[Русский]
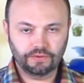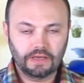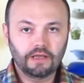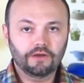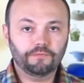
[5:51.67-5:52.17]

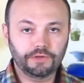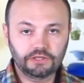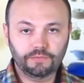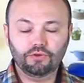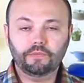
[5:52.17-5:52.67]
В
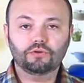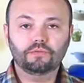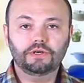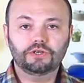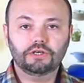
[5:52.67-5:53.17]
принципе, оно могло
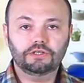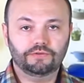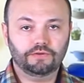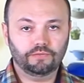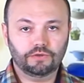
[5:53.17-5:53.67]
бы лежать здесь
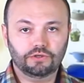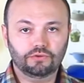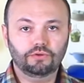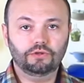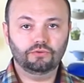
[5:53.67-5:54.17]
в этом
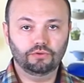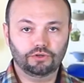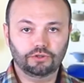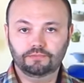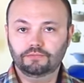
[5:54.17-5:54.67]
рассоле и
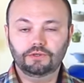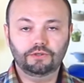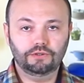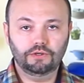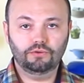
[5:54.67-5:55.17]
дольше, и
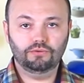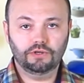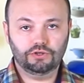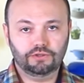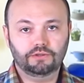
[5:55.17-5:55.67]
неделю,
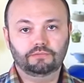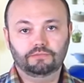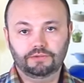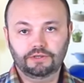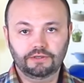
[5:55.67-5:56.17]
даже
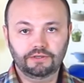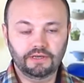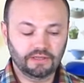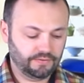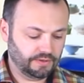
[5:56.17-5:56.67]
10
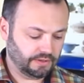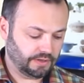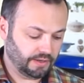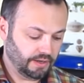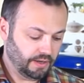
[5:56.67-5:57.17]
дней,
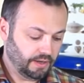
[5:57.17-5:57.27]
наверное.